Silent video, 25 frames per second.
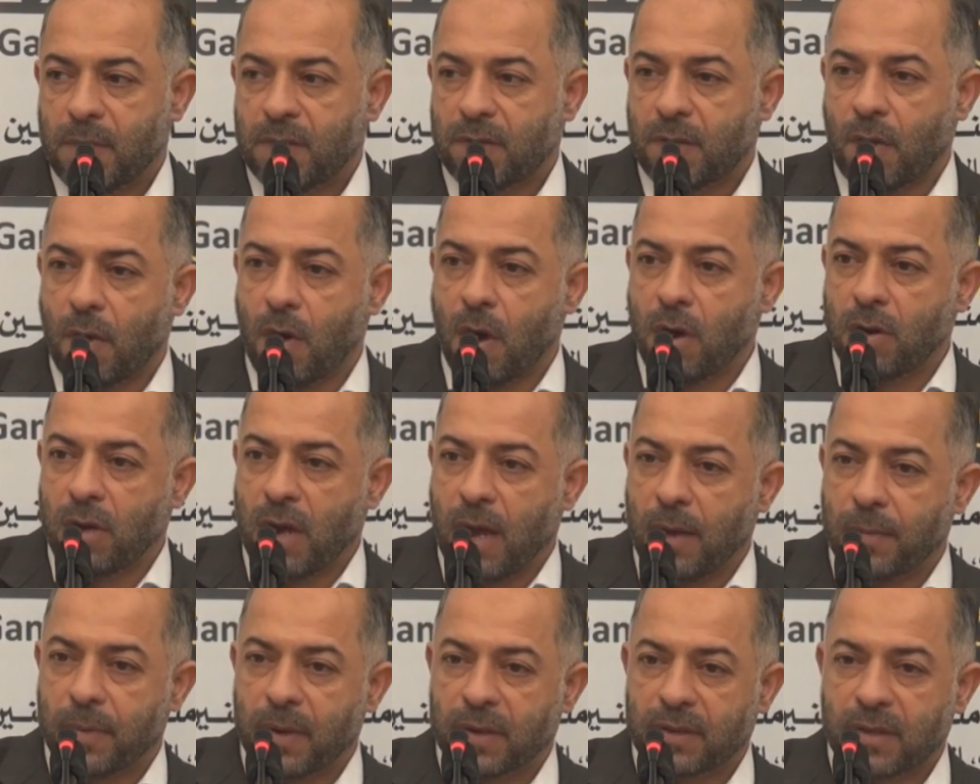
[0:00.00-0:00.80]
سواء
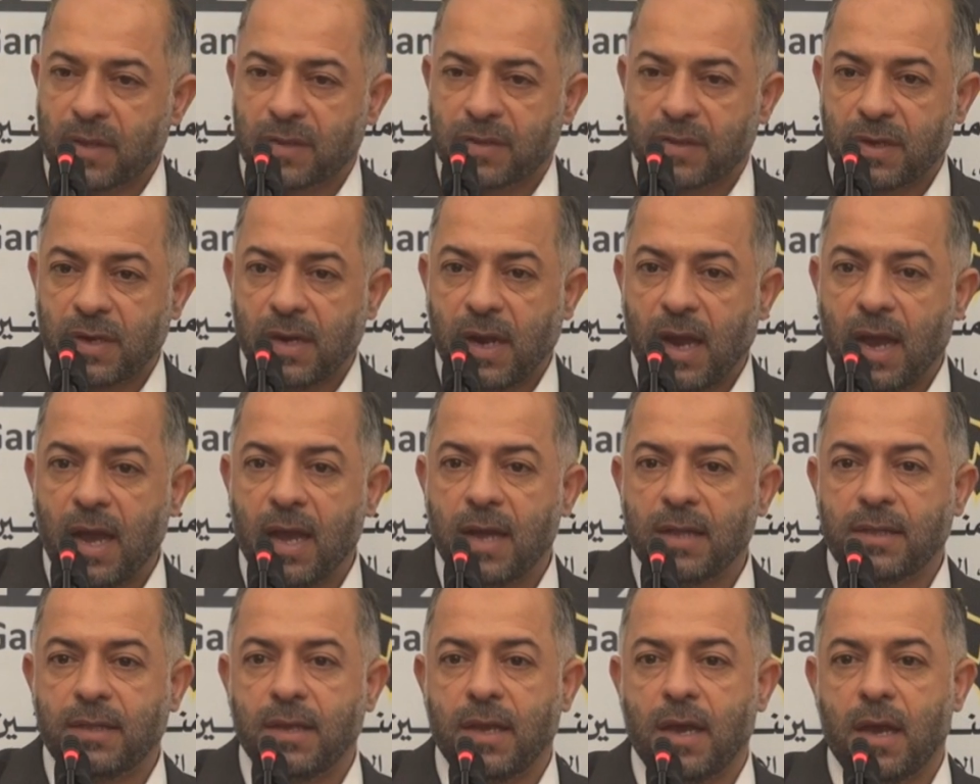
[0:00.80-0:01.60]
عبر
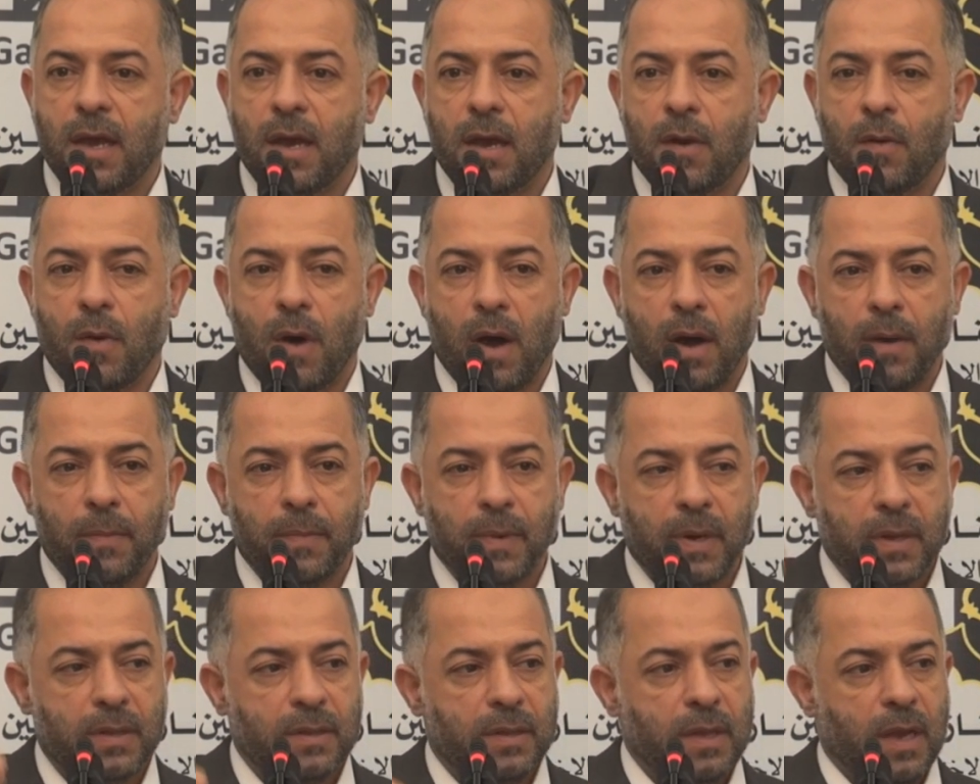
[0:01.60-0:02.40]
تصريحاتها
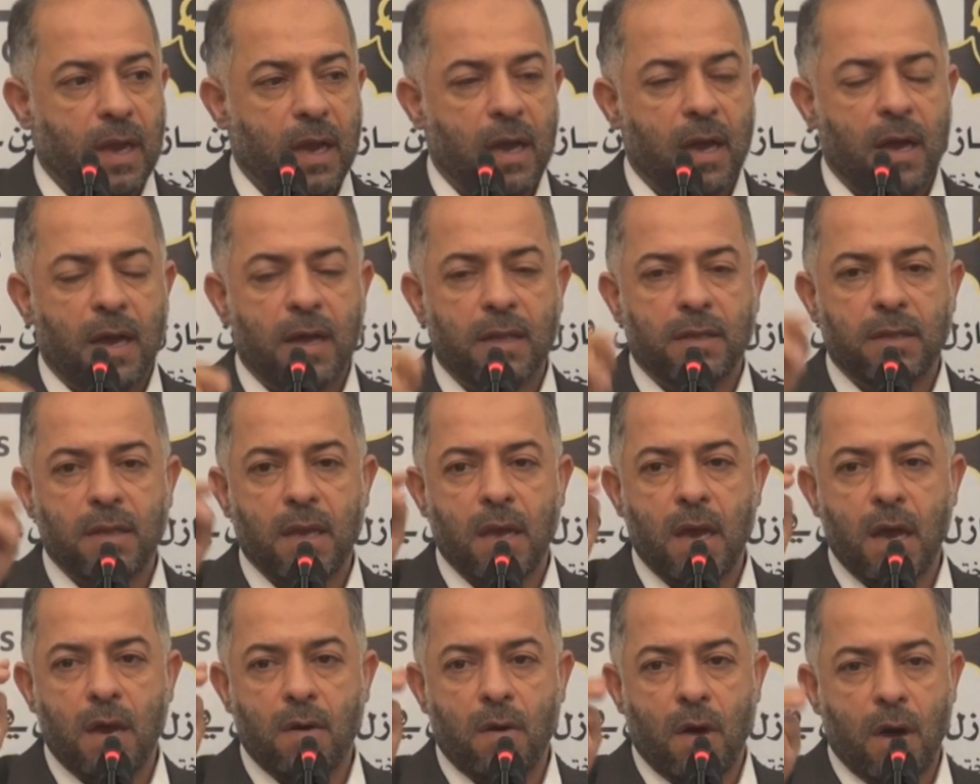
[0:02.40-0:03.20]
وعبر
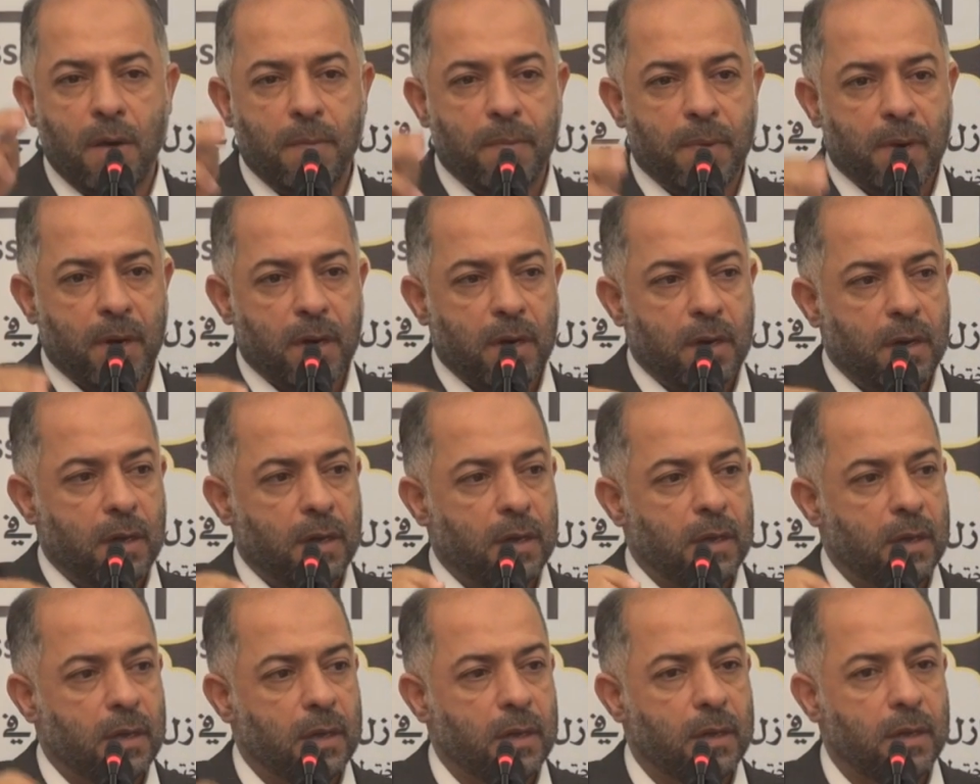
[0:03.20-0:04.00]
ادعاءاتها وعبر
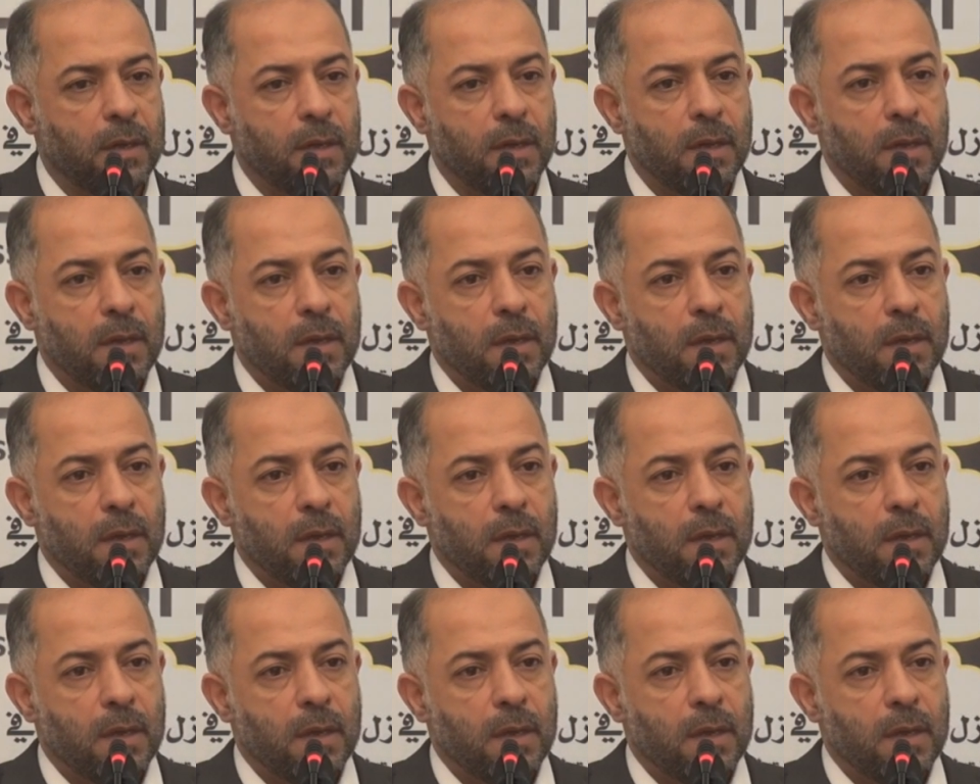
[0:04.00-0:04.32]
آه